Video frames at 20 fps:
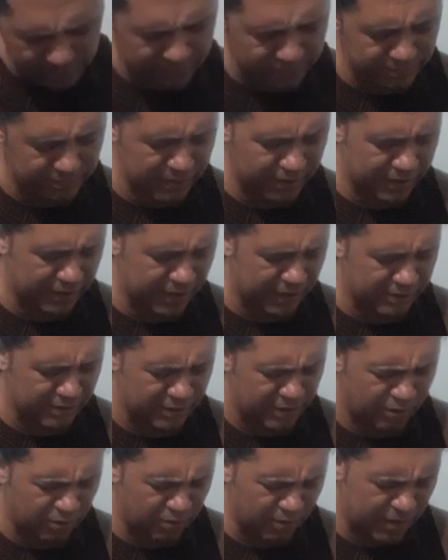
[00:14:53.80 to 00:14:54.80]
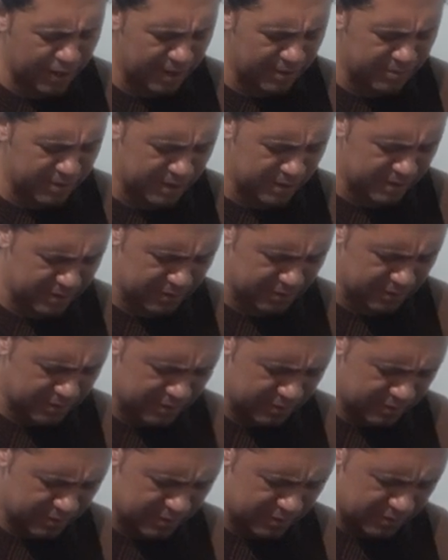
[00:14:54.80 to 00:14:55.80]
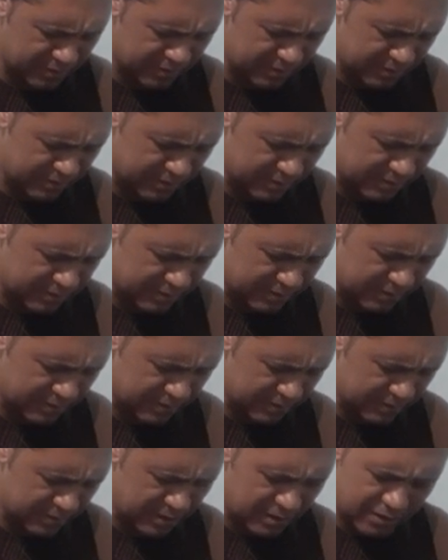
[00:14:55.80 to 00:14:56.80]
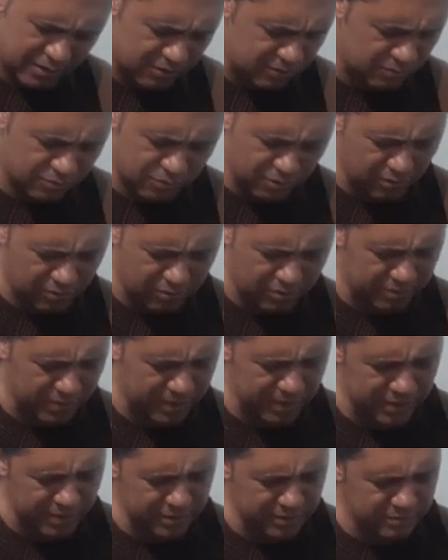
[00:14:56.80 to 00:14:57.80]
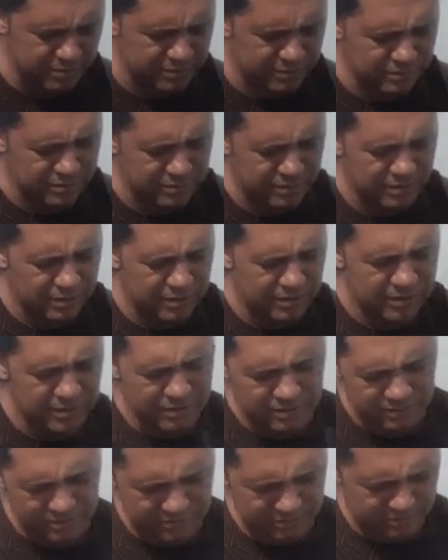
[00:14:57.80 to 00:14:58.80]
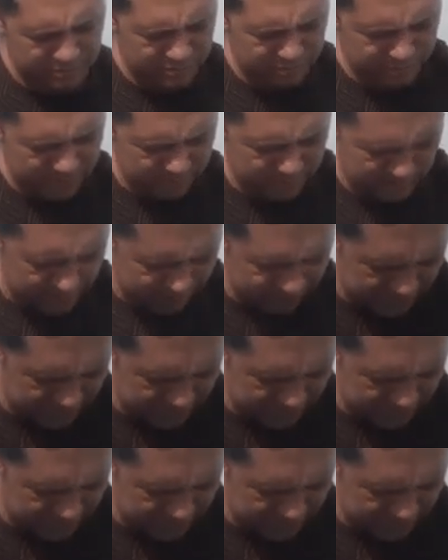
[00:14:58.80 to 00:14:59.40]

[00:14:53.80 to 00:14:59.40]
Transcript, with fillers: Complicado. Ou é amanhã? Eu não estou acompanhando. Eu não acompanho, só